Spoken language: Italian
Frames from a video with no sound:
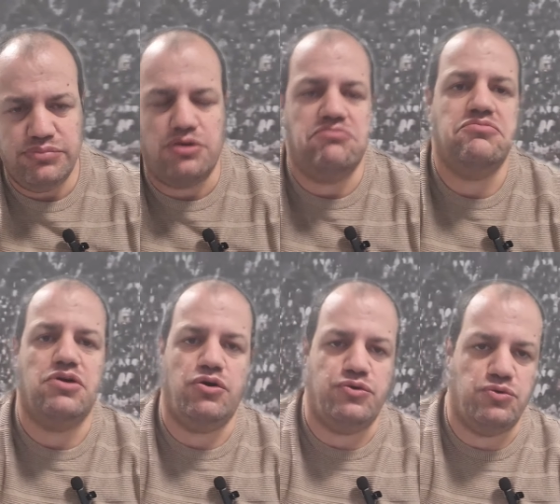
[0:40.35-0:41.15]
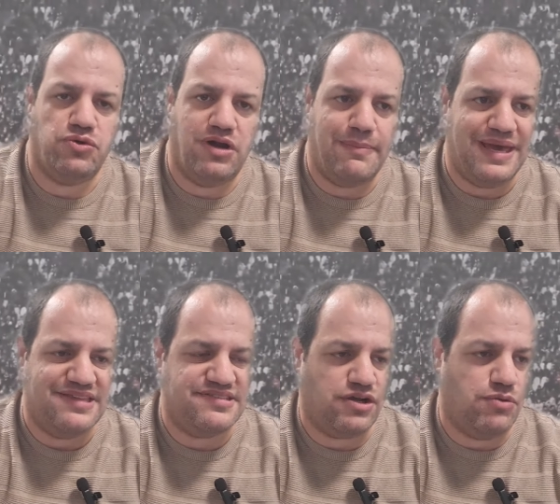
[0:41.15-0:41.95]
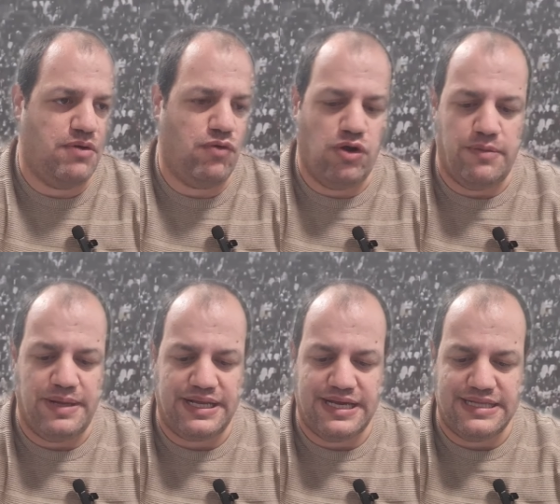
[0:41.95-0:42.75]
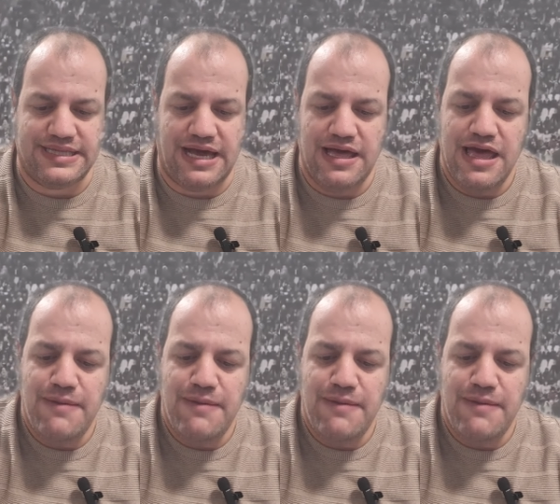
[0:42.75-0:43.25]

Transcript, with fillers: poi ognuno la pensa come vuole per carità,